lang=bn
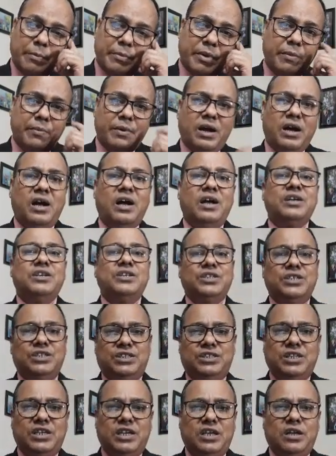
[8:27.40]
মাথা রাখতে
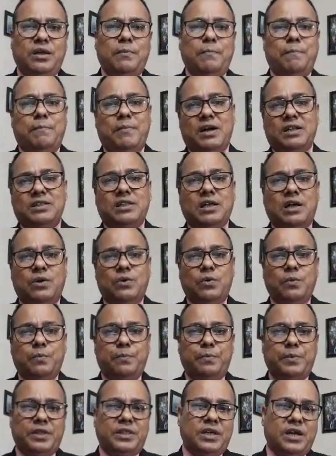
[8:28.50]
হবে যত
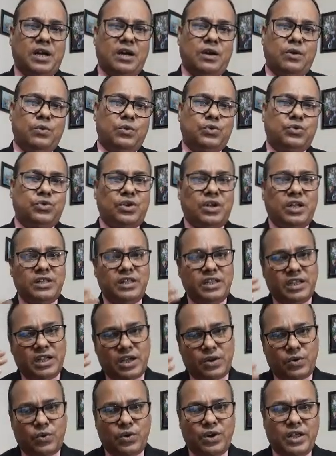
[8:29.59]
পৃষ্ঠায় হোক সব
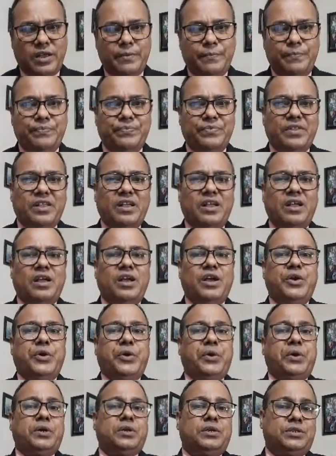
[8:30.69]
মিলিয়ে
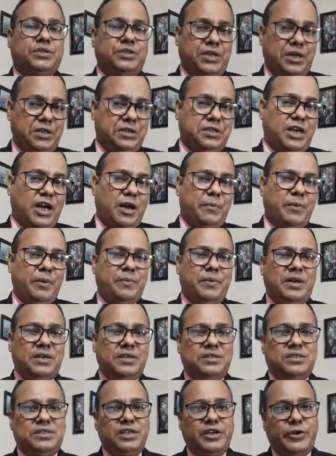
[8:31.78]
অ্যাফিডেভিট বা
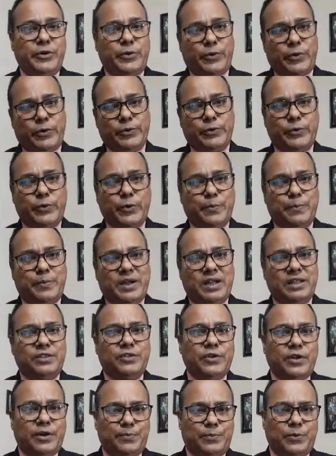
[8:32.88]
হলফনামাটি যেন
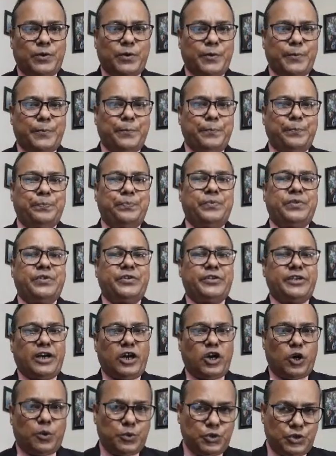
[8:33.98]
তিনশত টাকার স্ট্যাম্পে
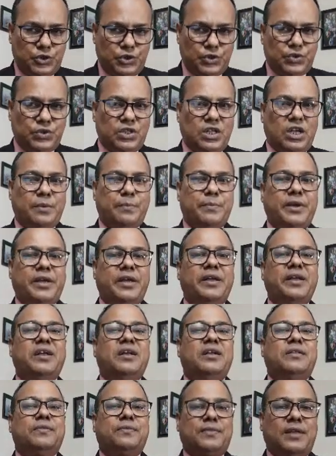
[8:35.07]
পরিণত হয়
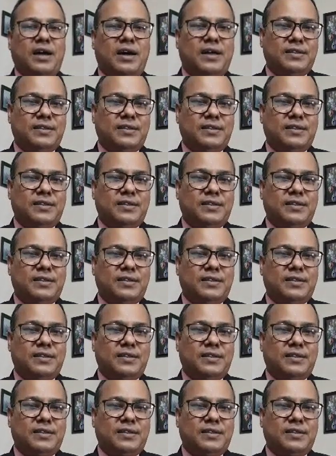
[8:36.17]
তবে